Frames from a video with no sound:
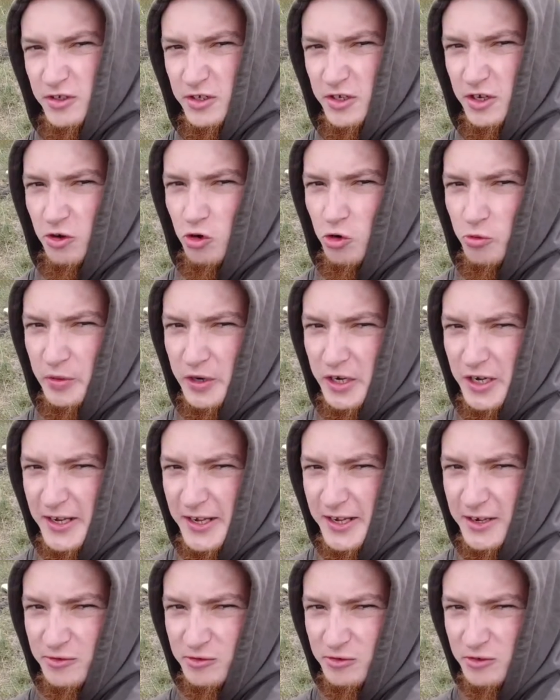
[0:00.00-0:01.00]
hier
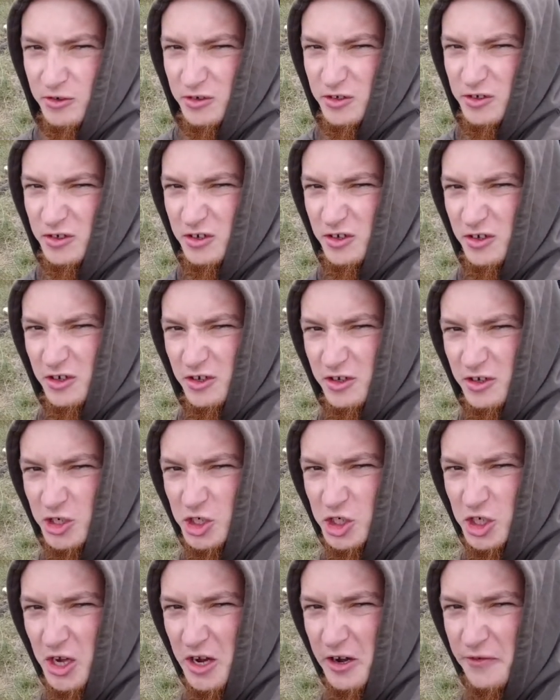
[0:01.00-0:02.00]
rumgelegen und äh,
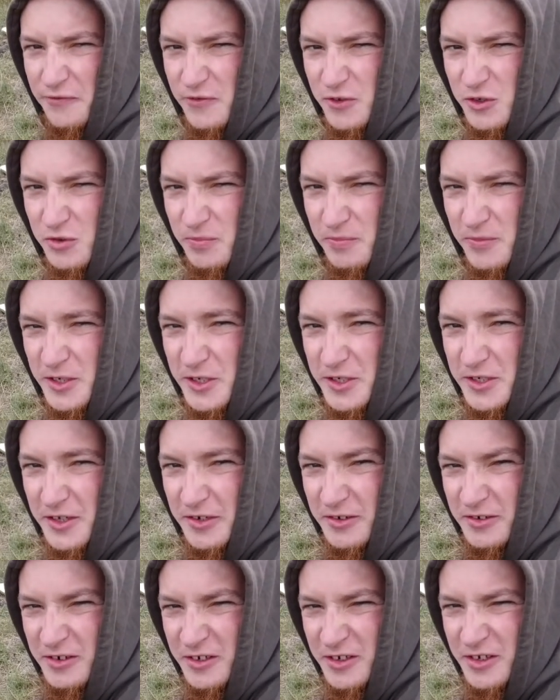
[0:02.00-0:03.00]
geschlafen so ein
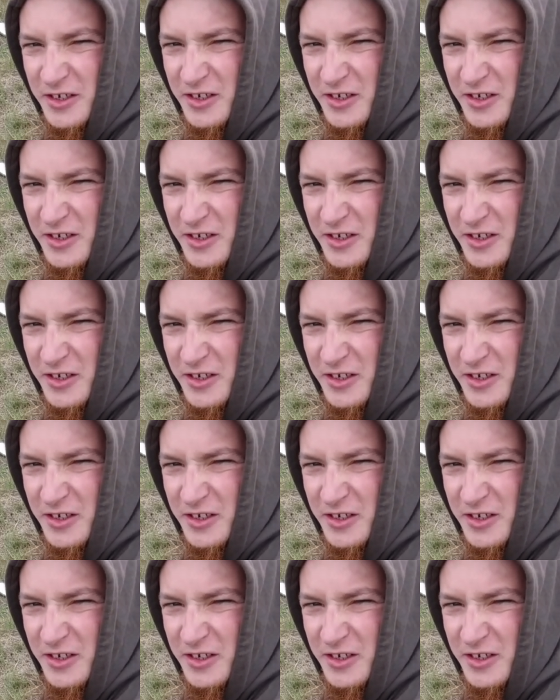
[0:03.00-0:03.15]
bisschen.